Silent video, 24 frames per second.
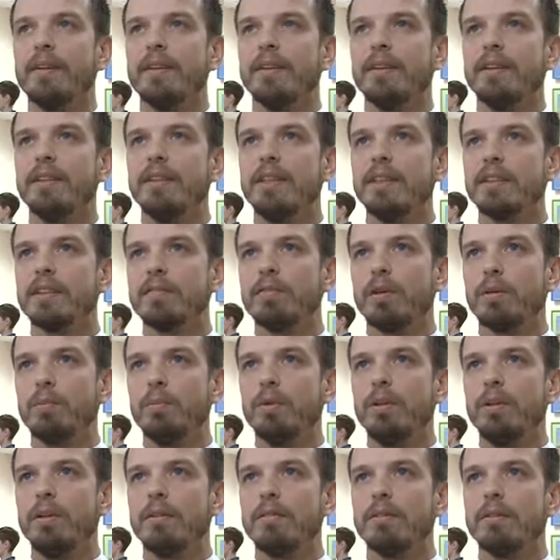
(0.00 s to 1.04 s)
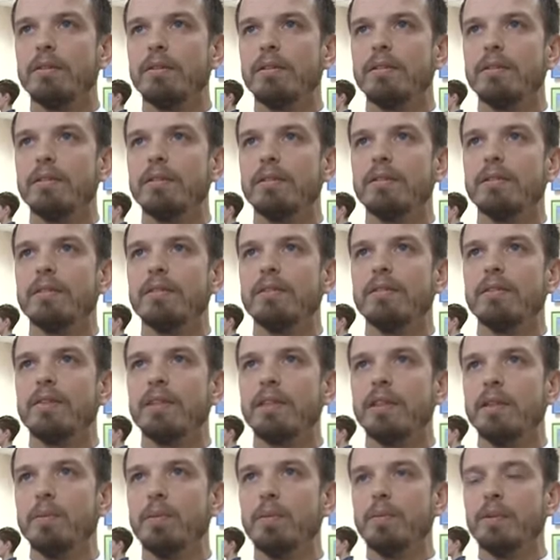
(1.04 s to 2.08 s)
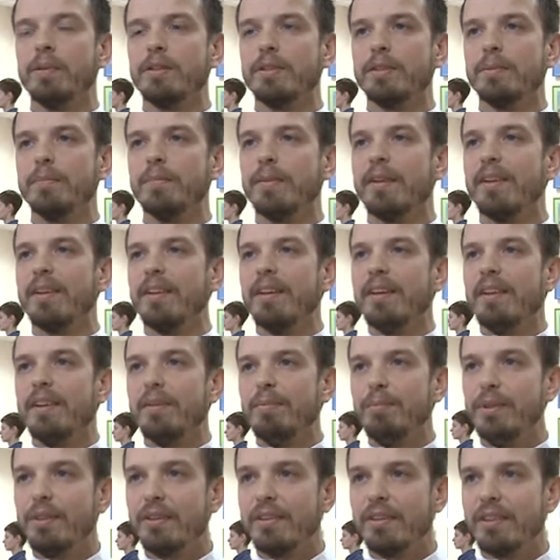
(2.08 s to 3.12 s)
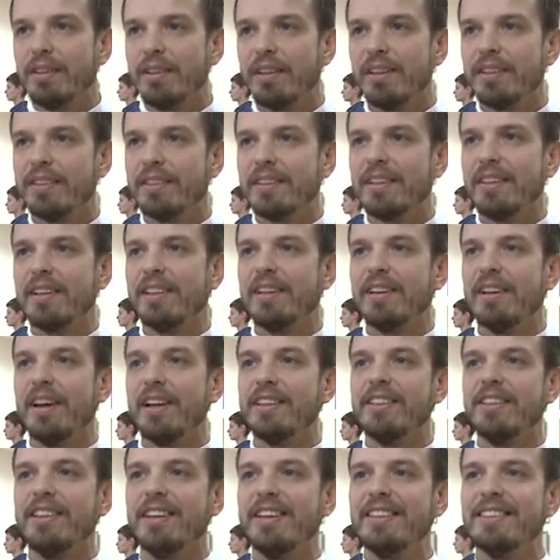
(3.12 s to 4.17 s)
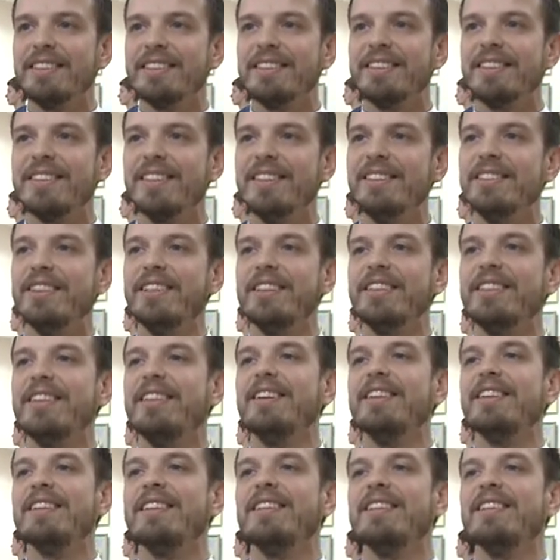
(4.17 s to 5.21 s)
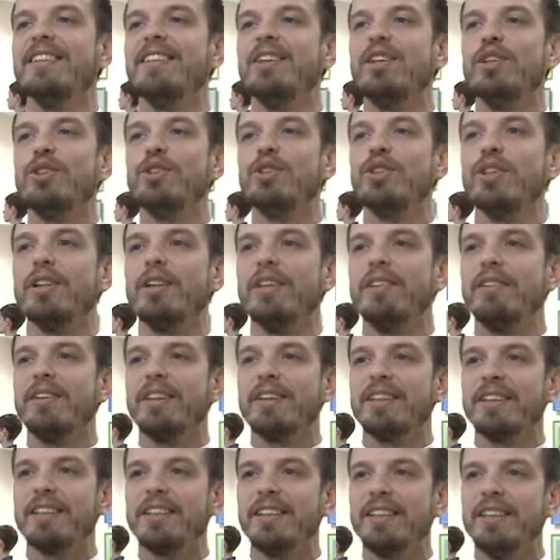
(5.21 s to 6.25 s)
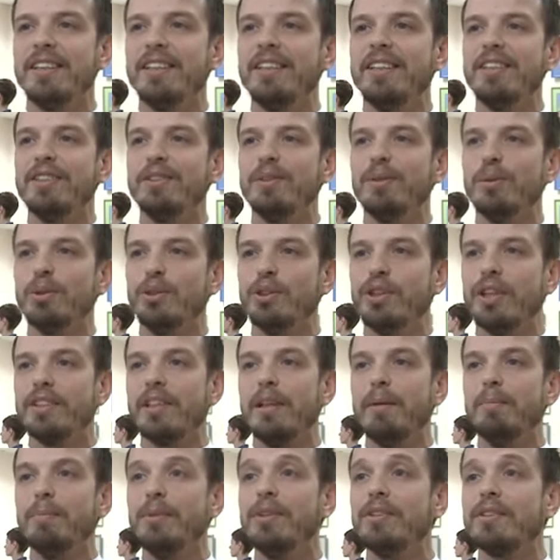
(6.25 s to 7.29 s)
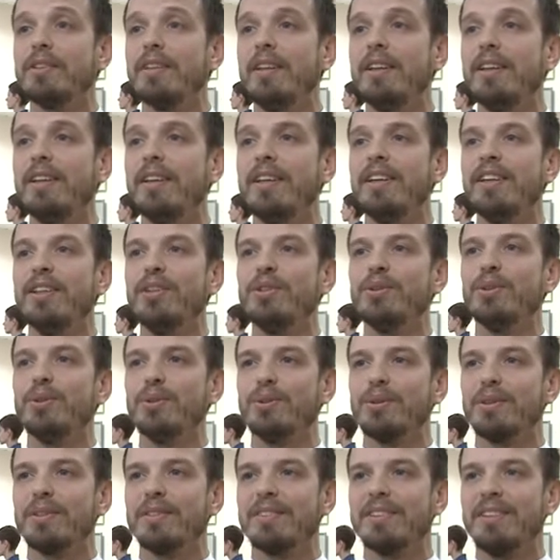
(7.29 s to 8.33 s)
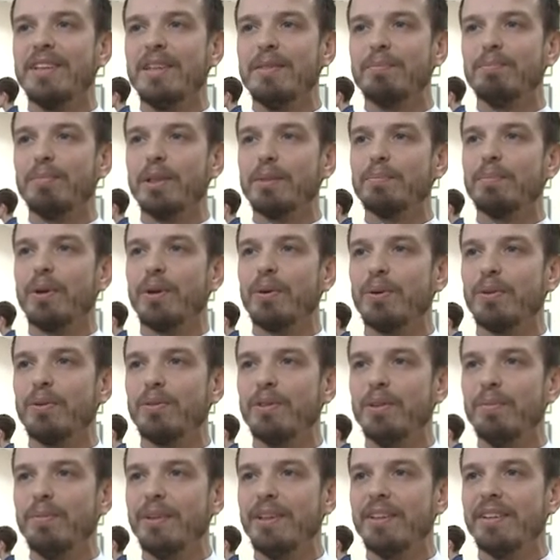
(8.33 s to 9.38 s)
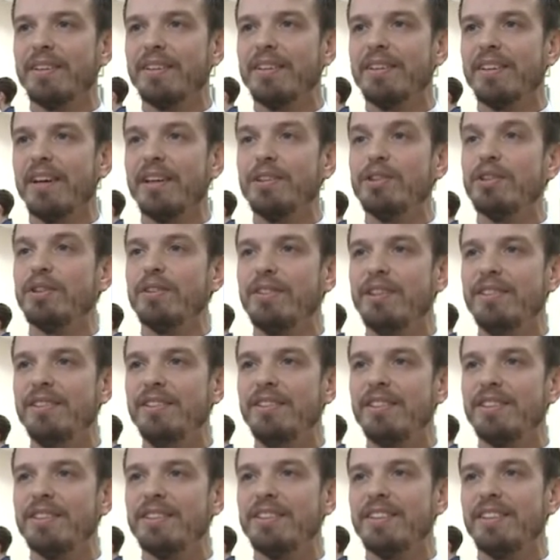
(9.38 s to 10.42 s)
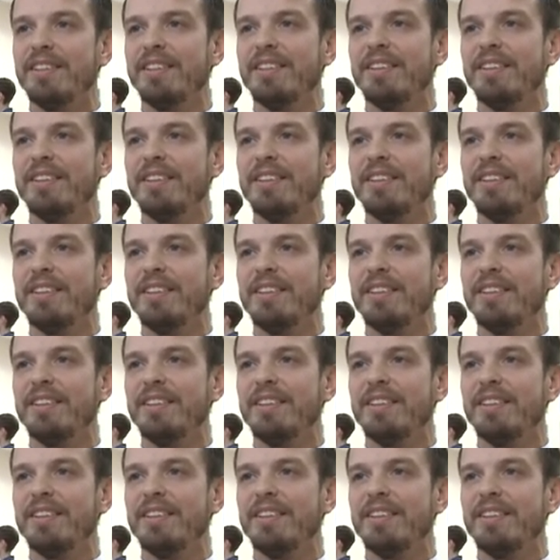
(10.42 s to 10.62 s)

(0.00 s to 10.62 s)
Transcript: Э, я сформулировал э, таким образом. Мир – это океан энергии. Человек – излучатель мыслей и чувств под покровами очевидности,